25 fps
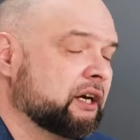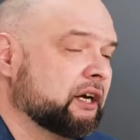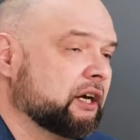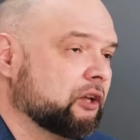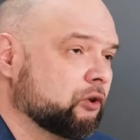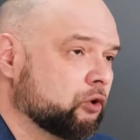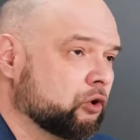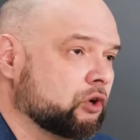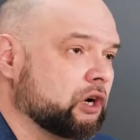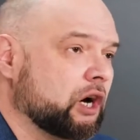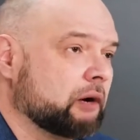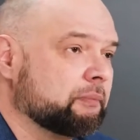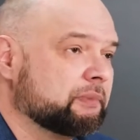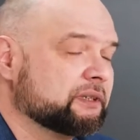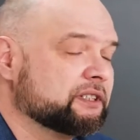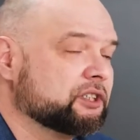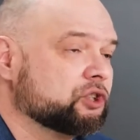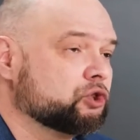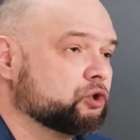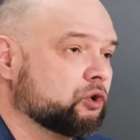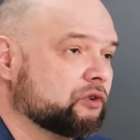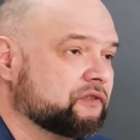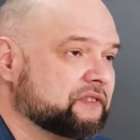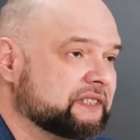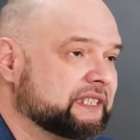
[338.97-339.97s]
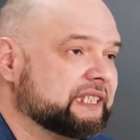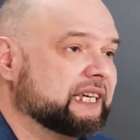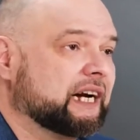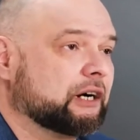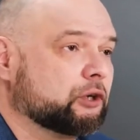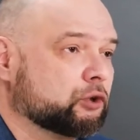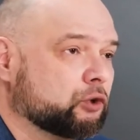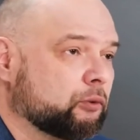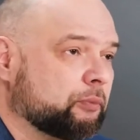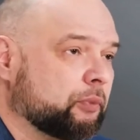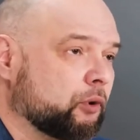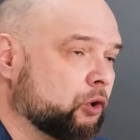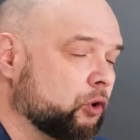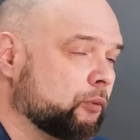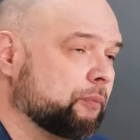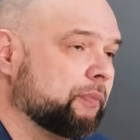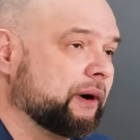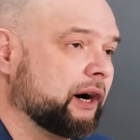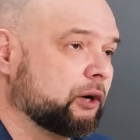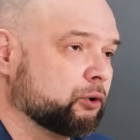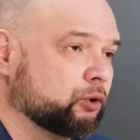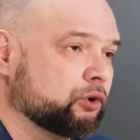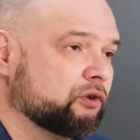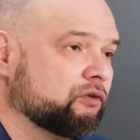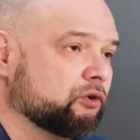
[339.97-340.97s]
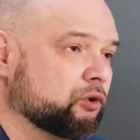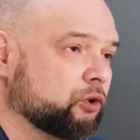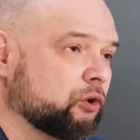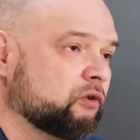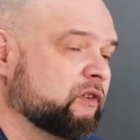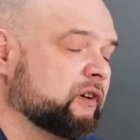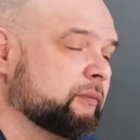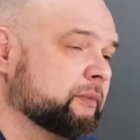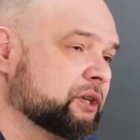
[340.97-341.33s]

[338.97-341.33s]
Но как бы за счет всех, кто покупает у него новые